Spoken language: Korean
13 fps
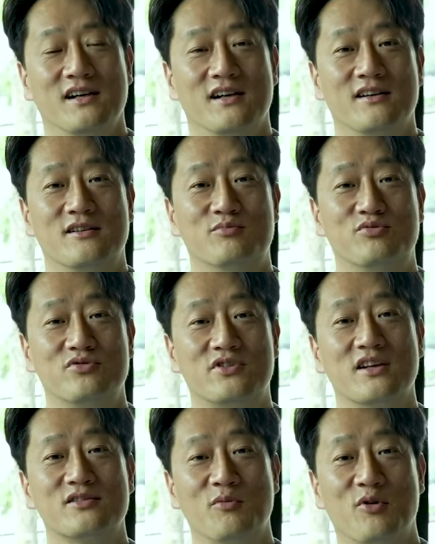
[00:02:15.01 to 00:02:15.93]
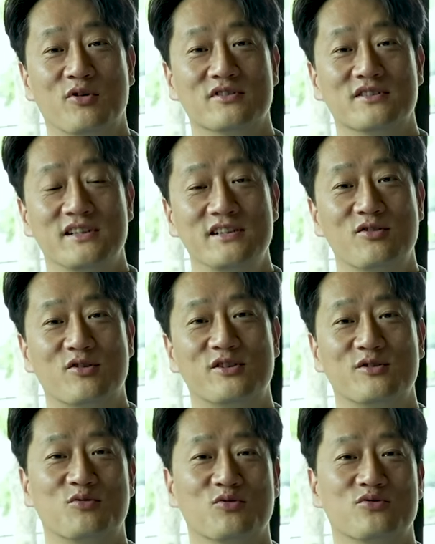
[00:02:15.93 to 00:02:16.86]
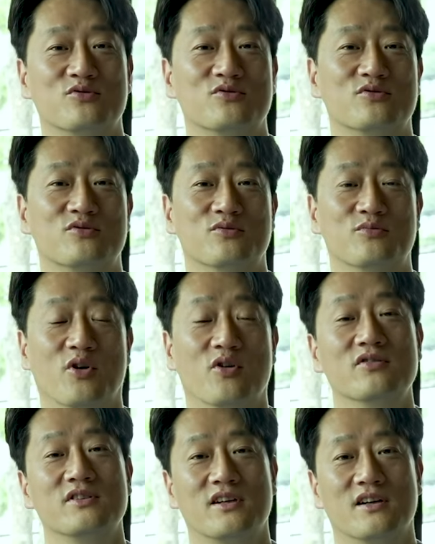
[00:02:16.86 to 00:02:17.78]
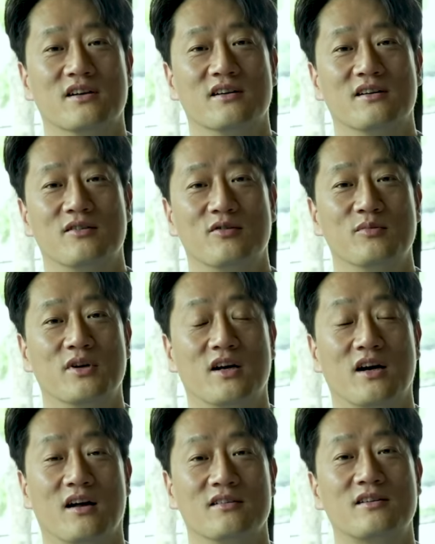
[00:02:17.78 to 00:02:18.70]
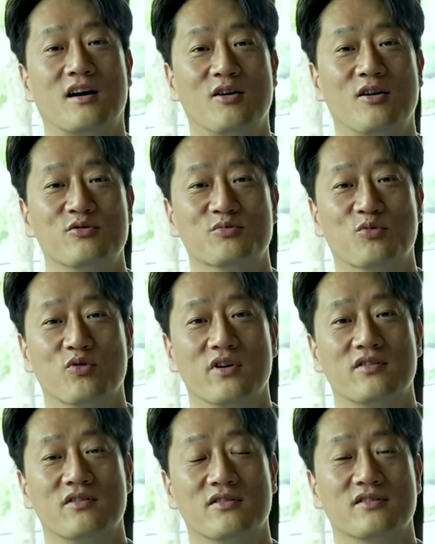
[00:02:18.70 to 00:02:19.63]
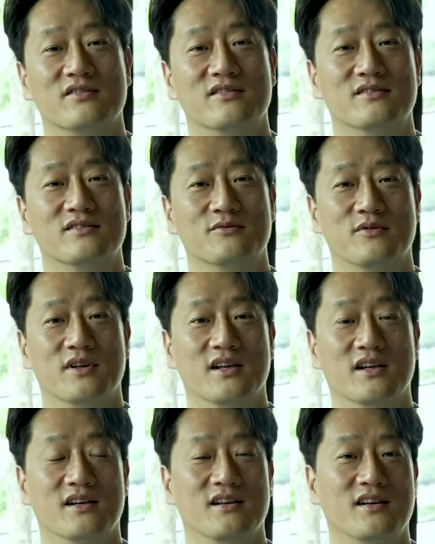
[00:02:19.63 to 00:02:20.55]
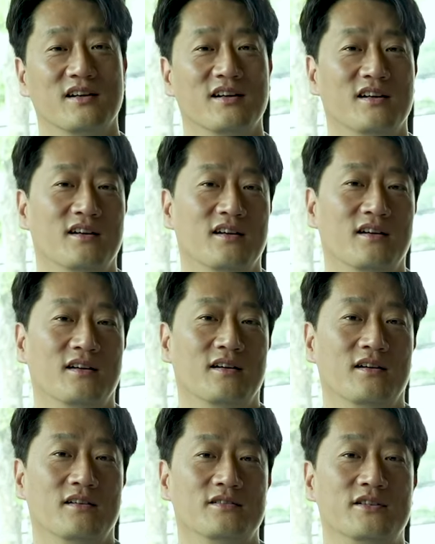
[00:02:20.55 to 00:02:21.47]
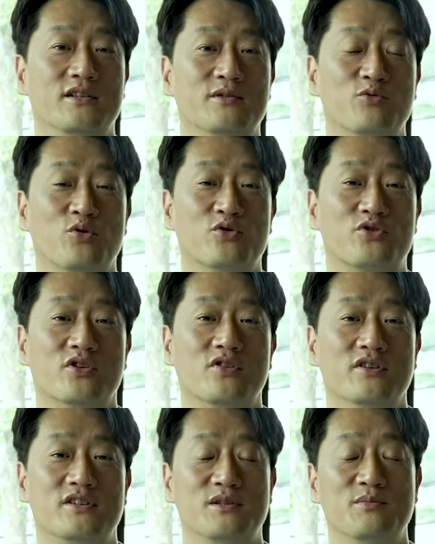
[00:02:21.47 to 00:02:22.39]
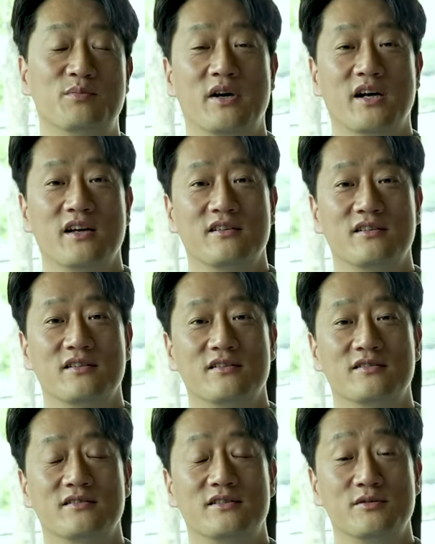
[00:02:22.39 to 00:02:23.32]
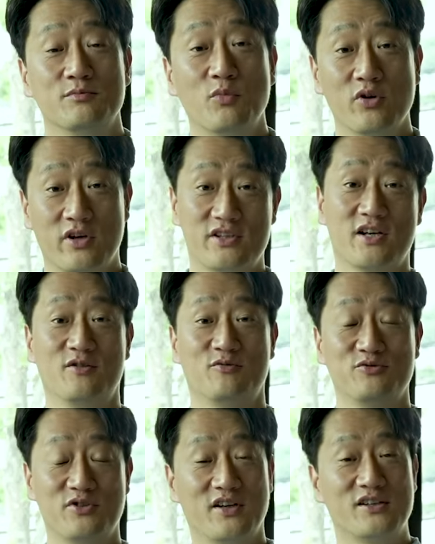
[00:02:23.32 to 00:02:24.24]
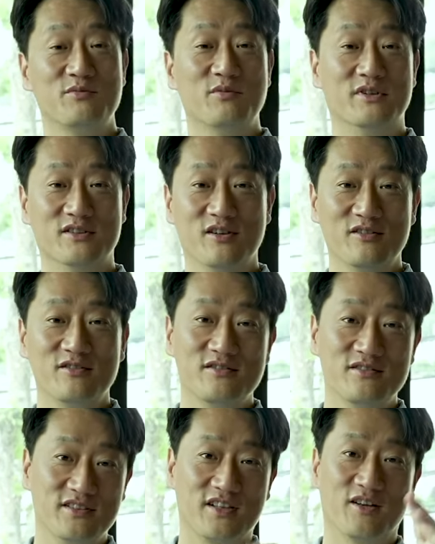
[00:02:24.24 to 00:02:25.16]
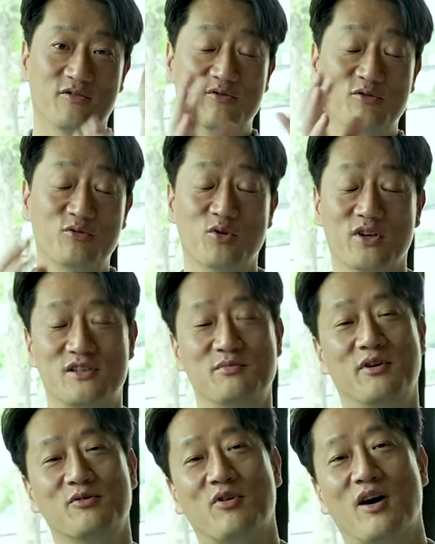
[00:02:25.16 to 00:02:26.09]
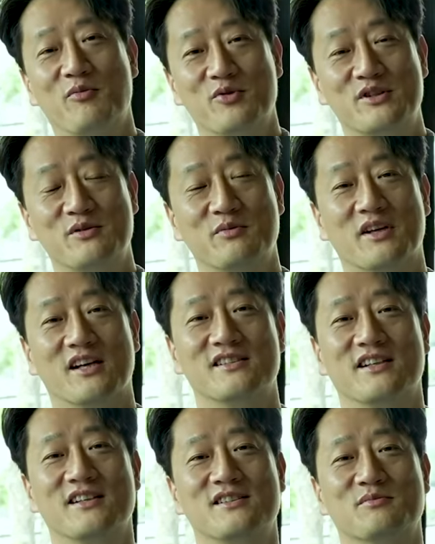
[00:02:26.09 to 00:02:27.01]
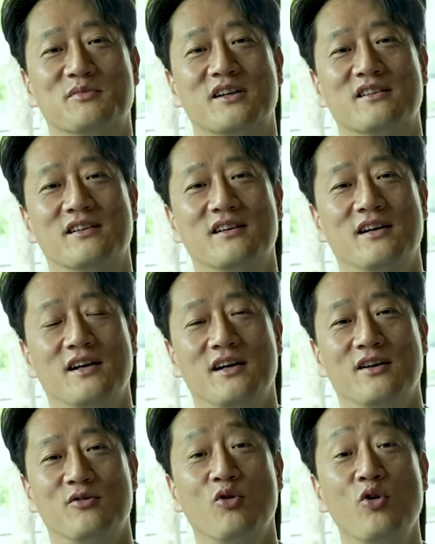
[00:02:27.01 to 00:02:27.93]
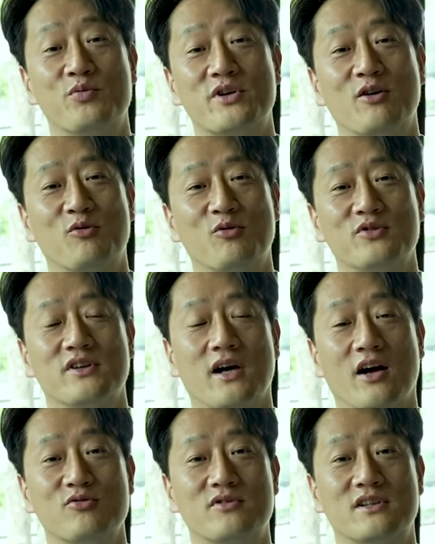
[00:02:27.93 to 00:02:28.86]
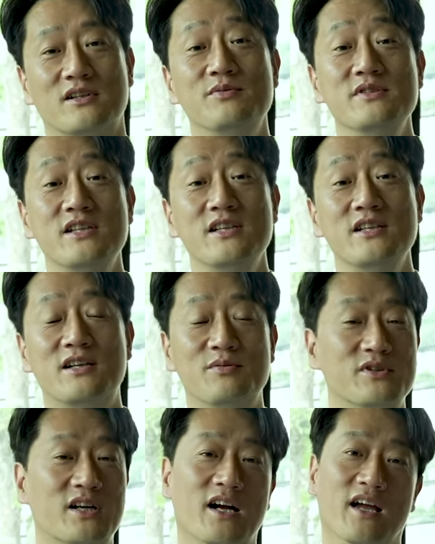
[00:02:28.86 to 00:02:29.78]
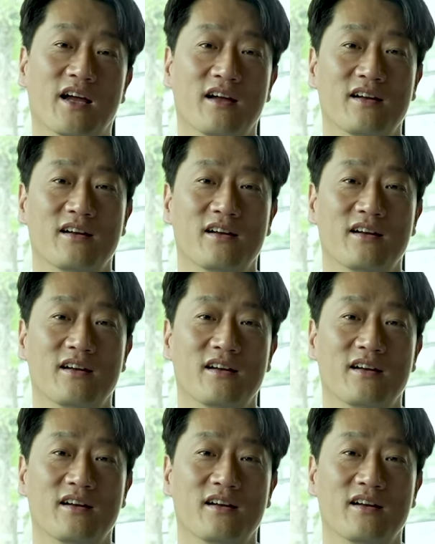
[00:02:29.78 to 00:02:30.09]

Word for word: 그 물 타서 먹는 희석식 소주로 먹으니까 얼마나 안타까운지 모르겠어요. 왜? 지금도 저기 지방에 있는 뭐 이렇게 차를 운전하시면서 이렇게 국도나 지방도 가보시면 아시겠지만 농협 창고들이 아주 큼직큼직하게